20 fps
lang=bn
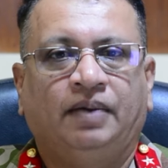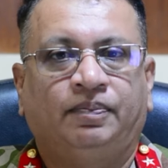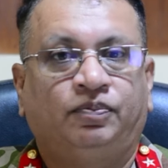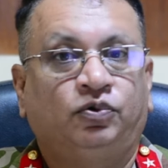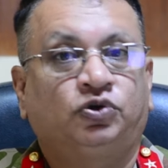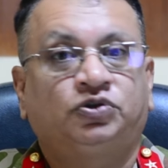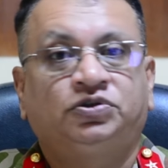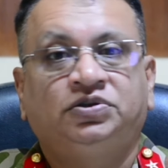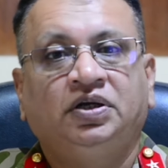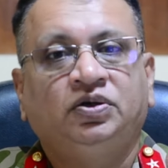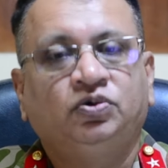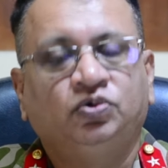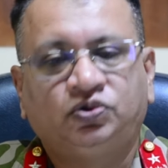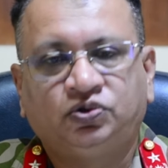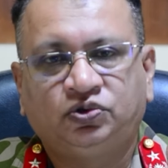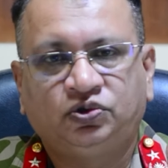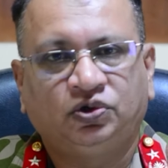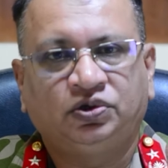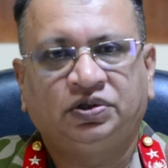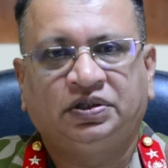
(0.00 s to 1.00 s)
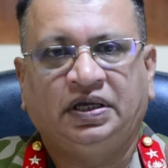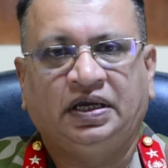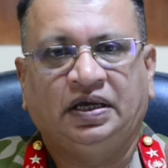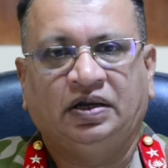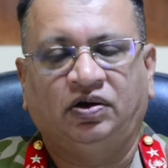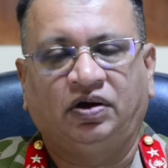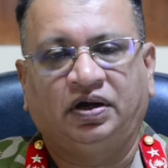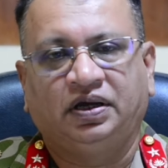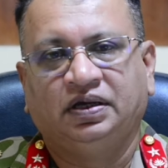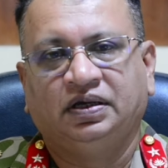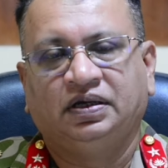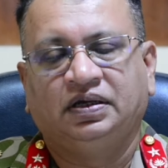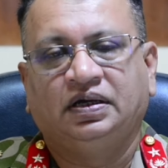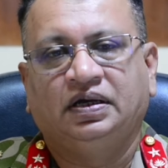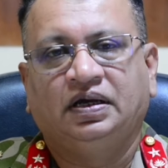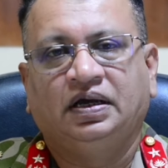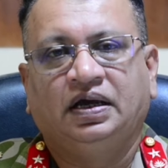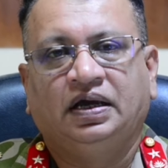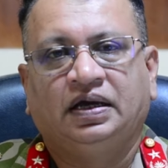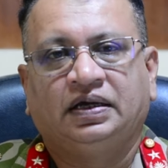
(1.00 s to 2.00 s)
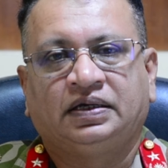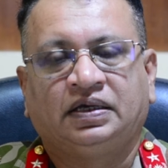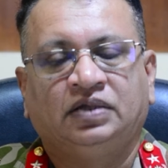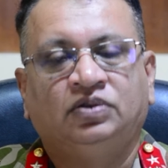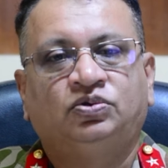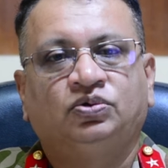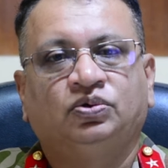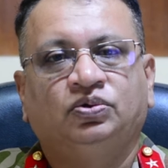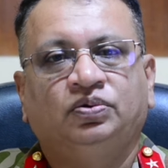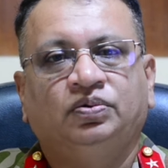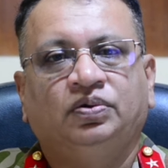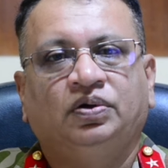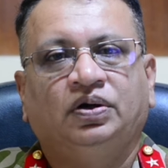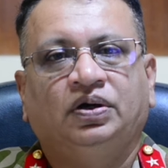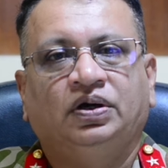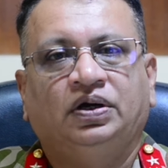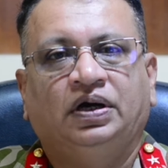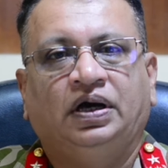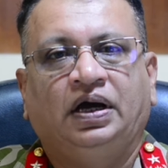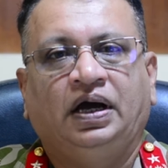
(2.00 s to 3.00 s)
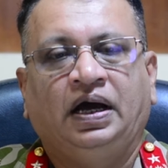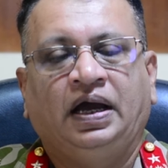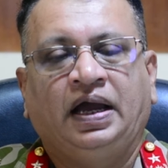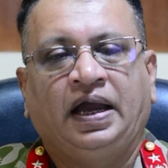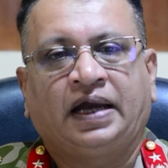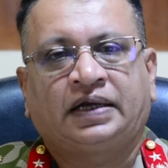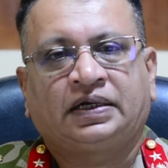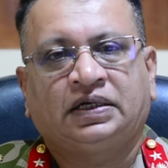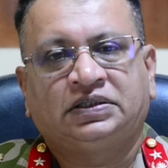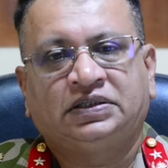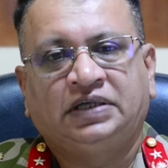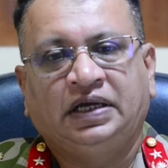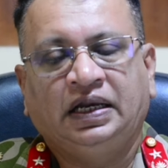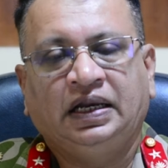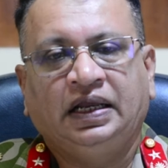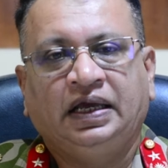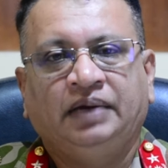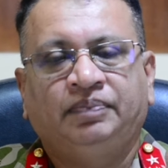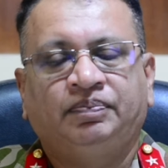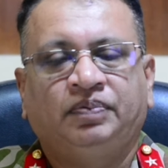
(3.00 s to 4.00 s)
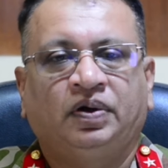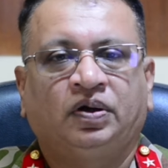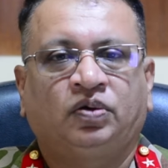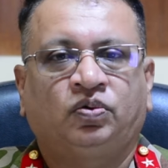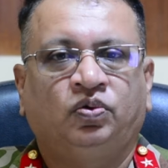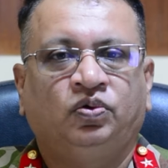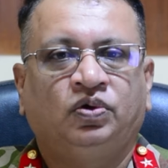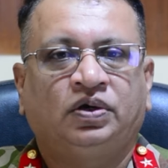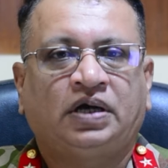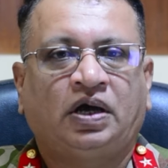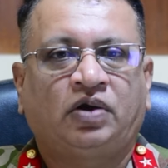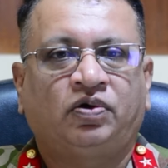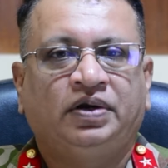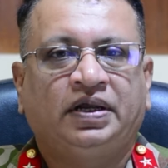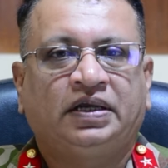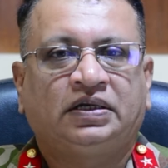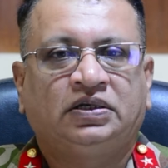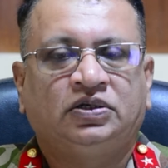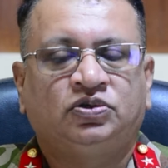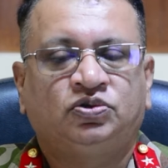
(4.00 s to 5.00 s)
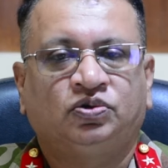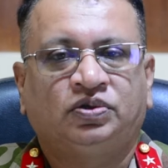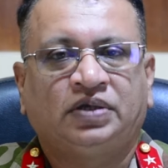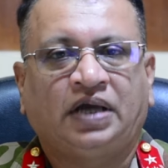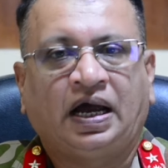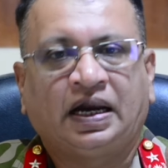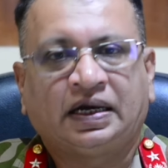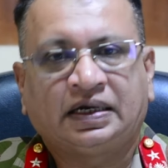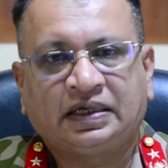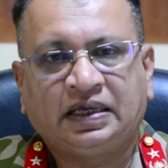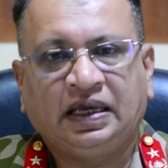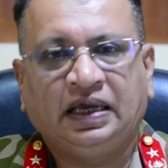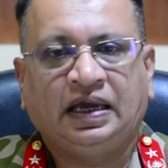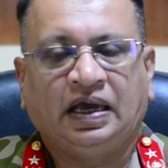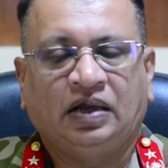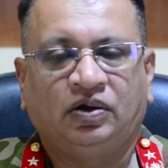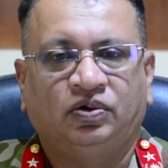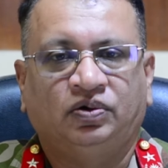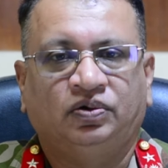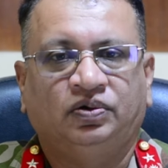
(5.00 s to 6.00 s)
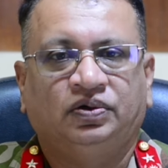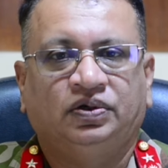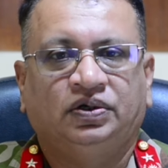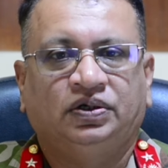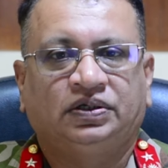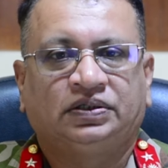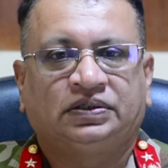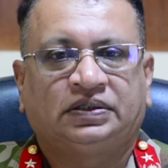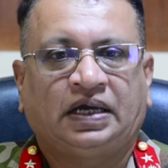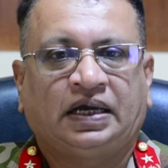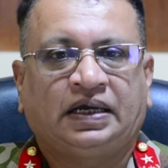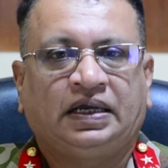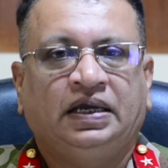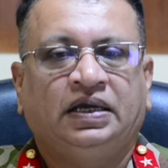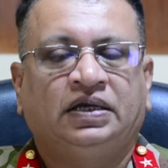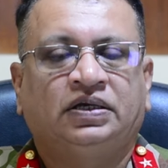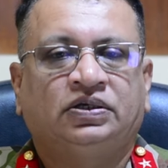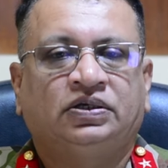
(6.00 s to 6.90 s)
প্রশ্নের উত্তর দিয়ে নয় কিন্তু একটা ছেলে কোনো কারণে কিছুতে আটকে গেল তাকে